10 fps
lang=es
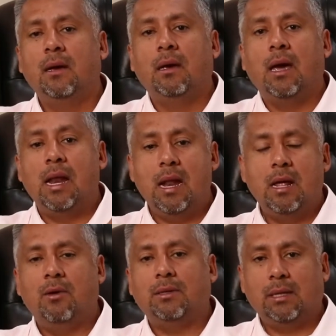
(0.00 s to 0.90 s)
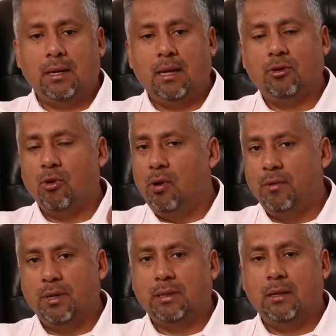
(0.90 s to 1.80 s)
en enero acerca de todo el
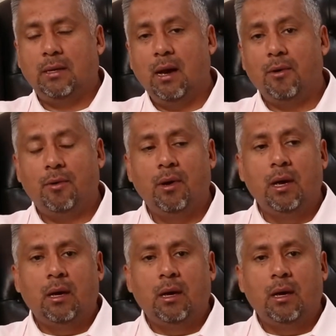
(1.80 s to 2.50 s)
libro de Santiago.